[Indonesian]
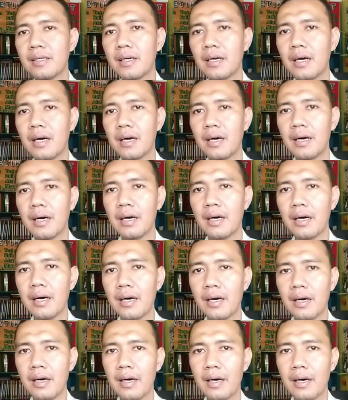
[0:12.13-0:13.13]

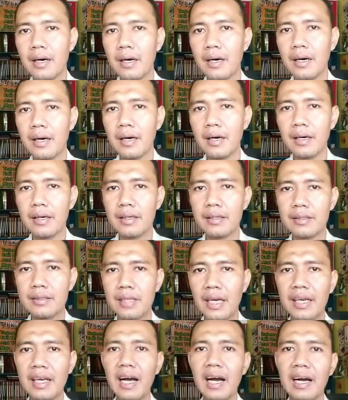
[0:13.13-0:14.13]
uh,
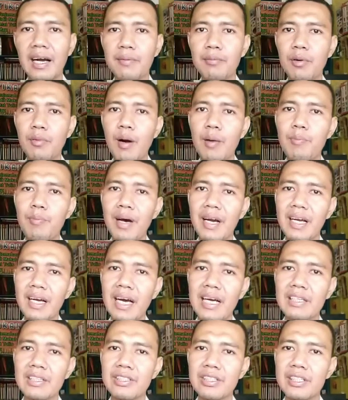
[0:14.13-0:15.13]
saya akan
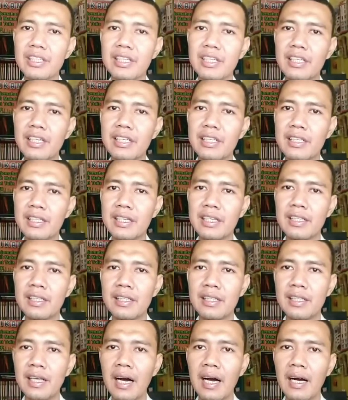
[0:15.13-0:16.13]
memaparkan sedikit
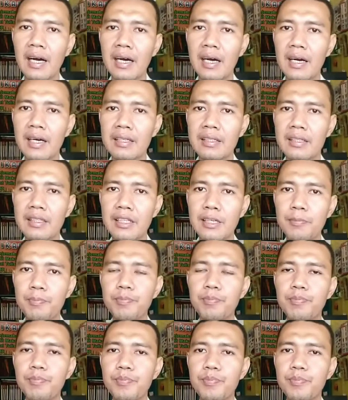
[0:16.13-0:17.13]
tentang tip
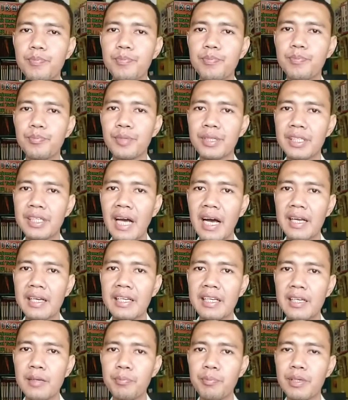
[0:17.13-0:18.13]

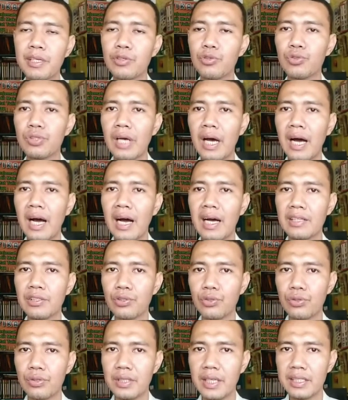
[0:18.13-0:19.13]
menjadi pengusaha
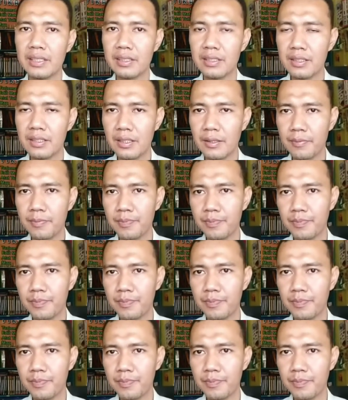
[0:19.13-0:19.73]
sukses.